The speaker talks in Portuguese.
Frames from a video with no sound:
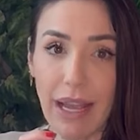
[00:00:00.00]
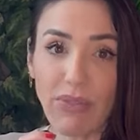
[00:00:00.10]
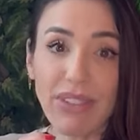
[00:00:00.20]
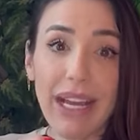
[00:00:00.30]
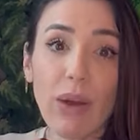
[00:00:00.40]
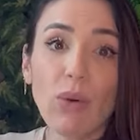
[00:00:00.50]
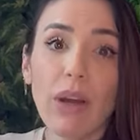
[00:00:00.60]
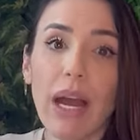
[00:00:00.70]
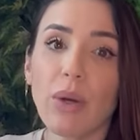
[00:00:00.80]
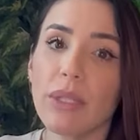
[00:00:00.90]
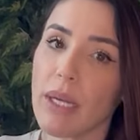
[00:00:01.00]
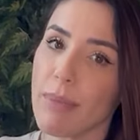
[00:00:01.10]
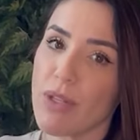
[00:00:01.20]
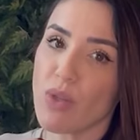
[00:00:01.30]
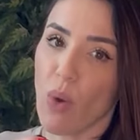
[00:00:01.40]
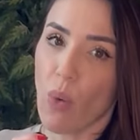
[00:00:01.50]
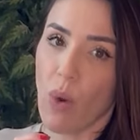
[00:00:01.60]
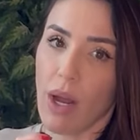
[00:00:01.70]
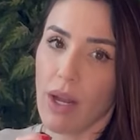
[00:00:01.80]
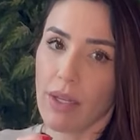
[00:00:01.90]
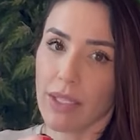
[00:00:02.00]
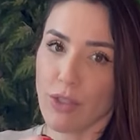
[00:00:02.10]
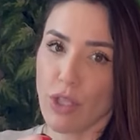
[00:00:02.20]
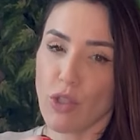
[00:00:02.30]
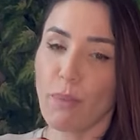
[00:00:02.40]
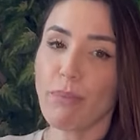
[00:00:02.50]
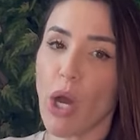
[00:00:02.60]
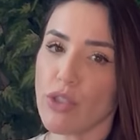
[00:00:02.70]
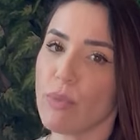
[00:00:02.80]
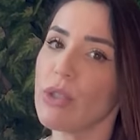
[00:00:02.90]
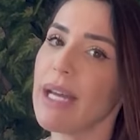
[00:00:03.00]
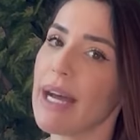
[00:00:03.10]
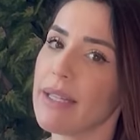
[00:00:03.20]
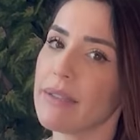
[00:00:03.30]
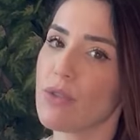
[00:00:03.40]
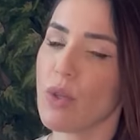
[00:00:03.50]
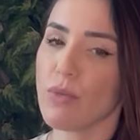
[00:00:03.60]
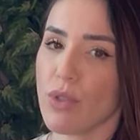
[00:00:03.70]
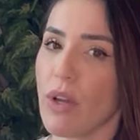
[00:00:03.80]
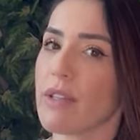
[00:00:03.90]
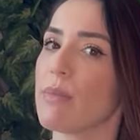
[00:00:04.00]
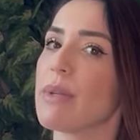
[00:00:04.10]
Afinal, a única pessoa que a gente pode mudar somos nós